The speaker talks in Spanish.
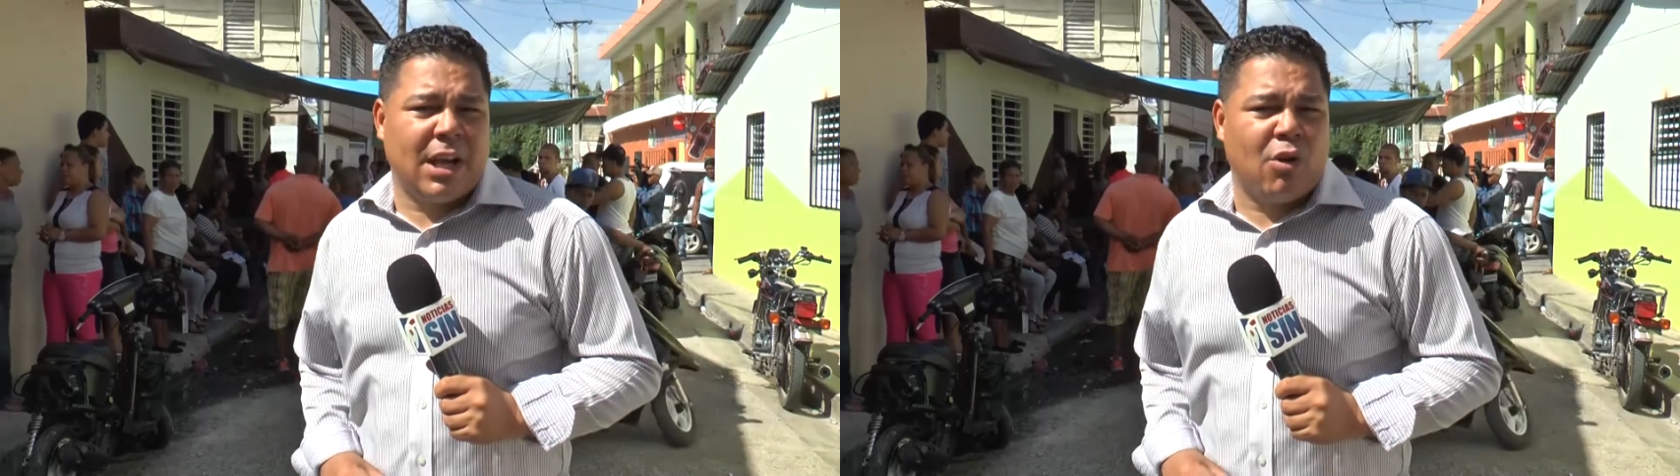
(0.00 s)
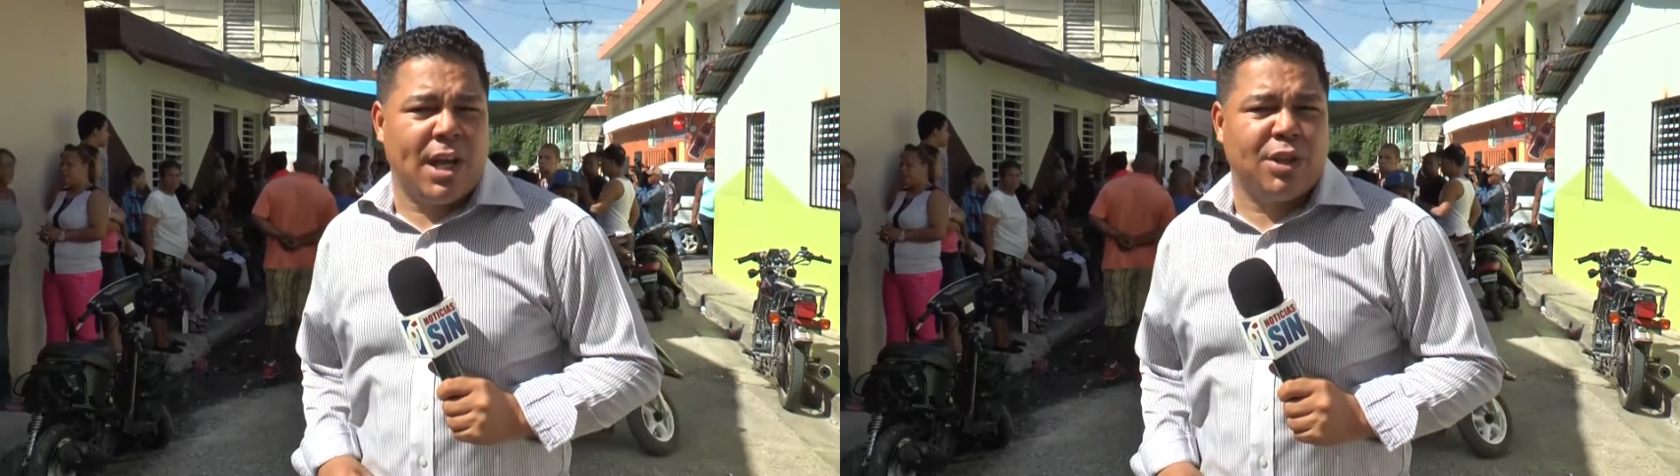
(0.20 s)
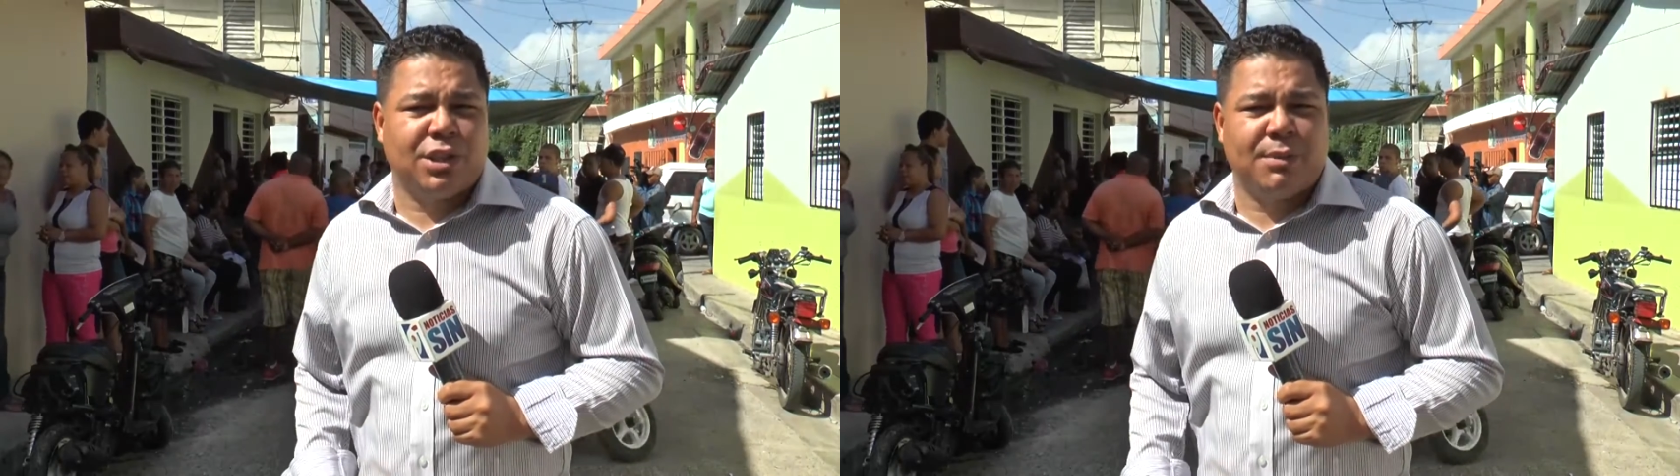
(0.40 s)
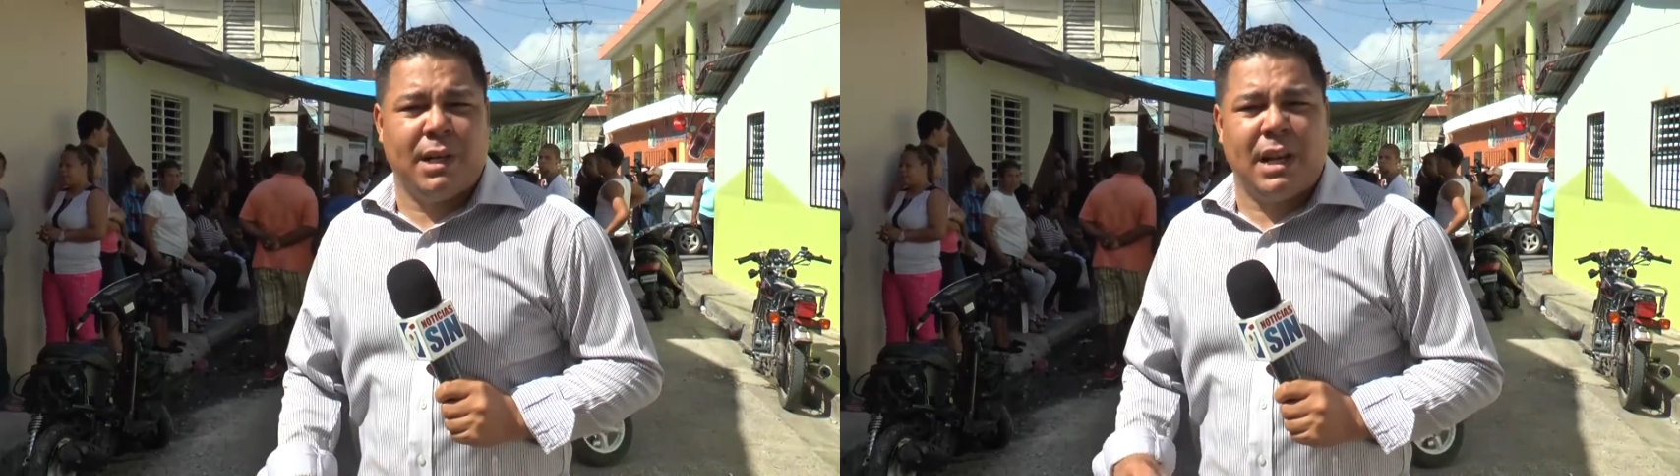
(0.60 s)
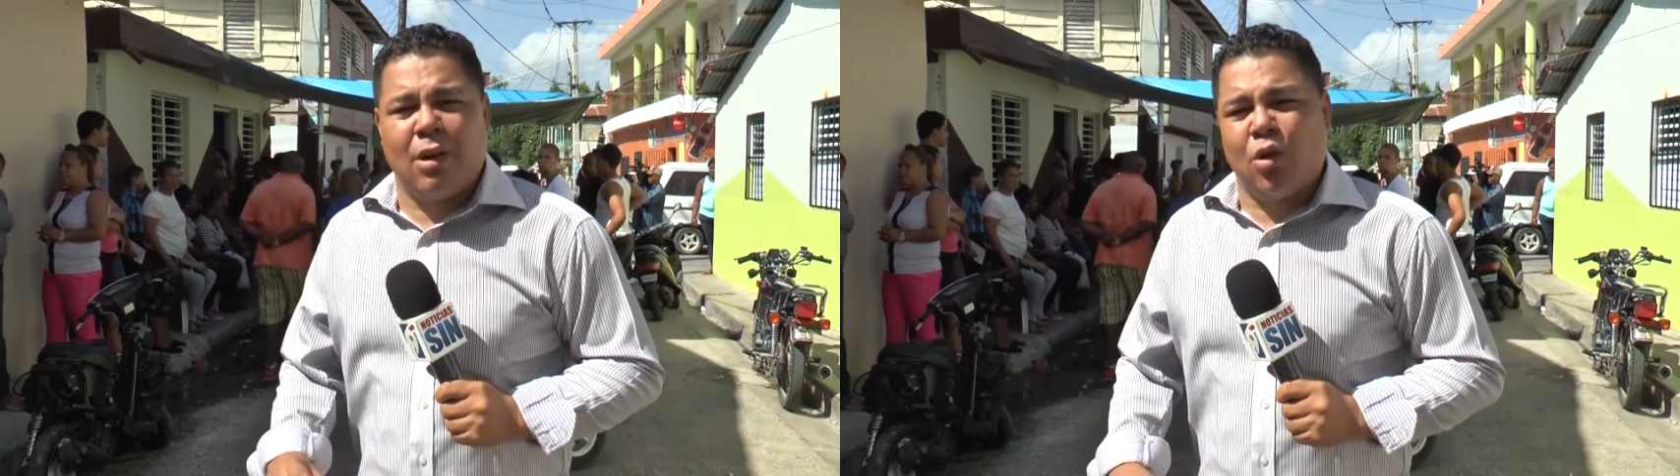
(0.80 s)
un hecho
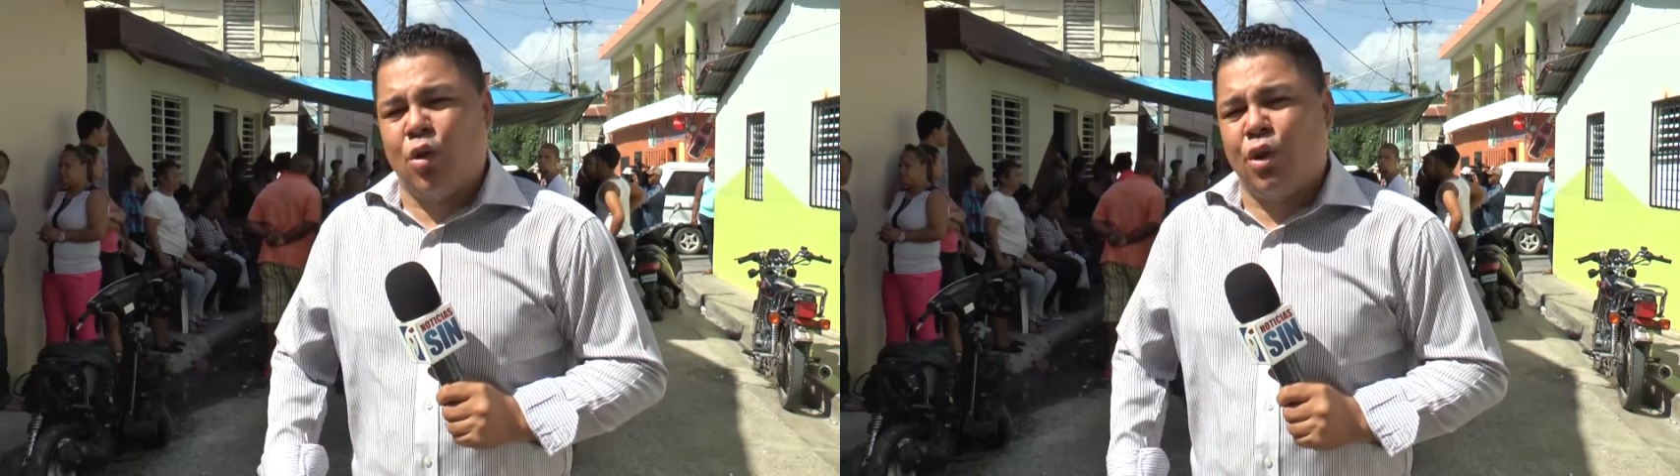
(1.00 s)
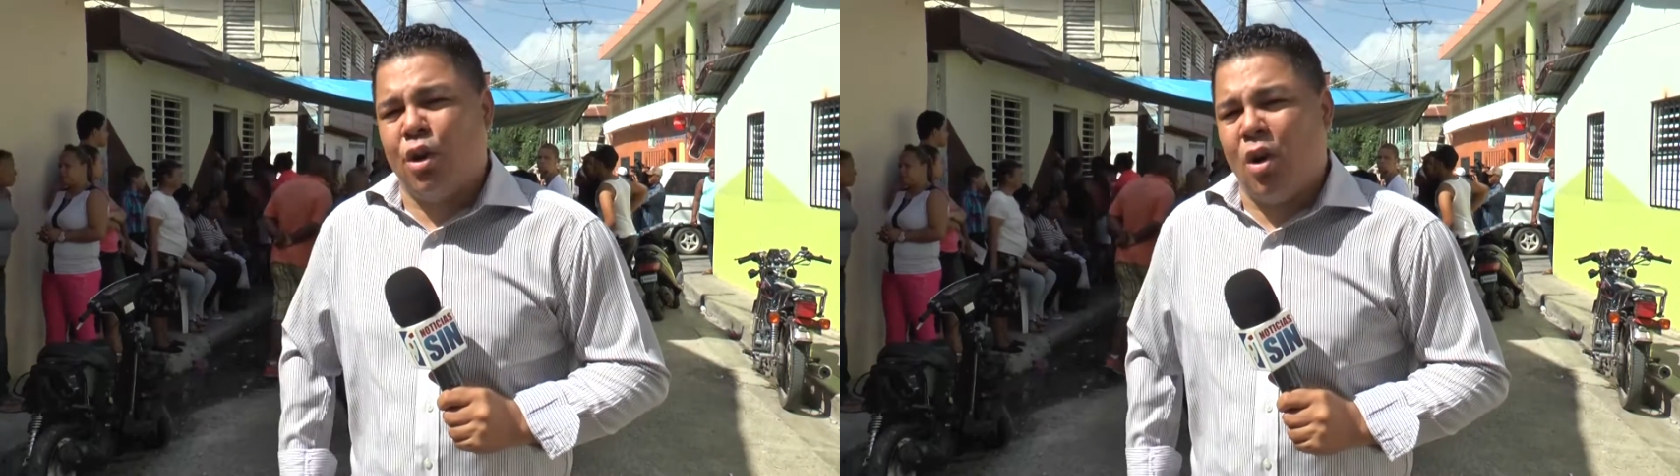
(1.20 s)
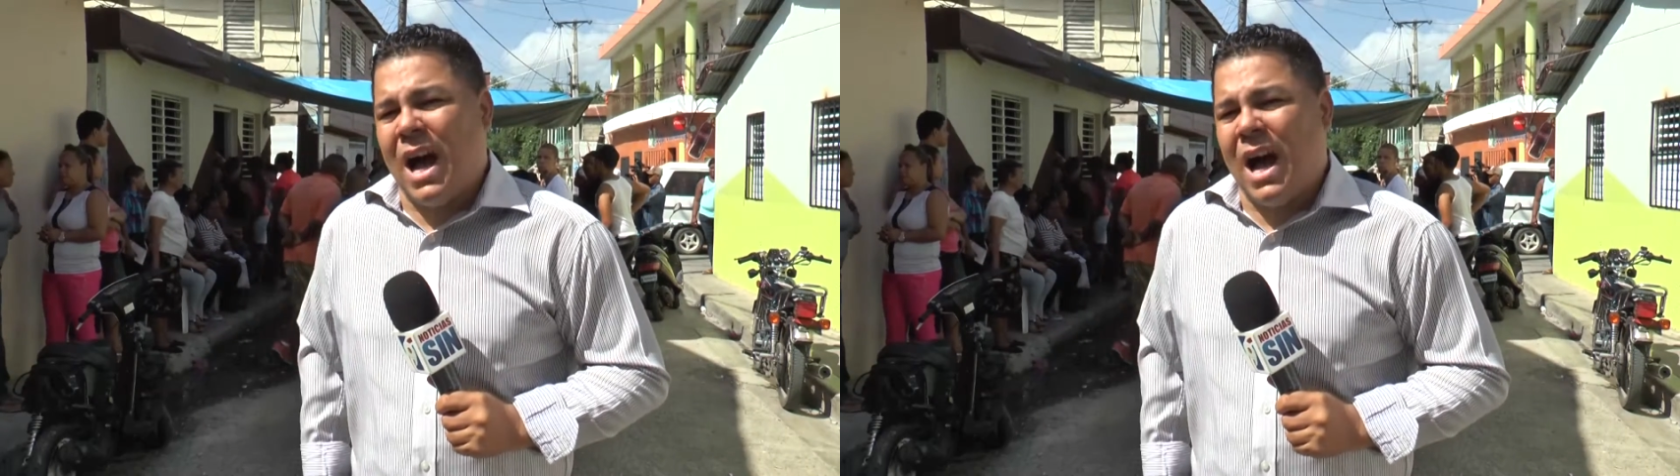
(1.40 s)
similar ocurrió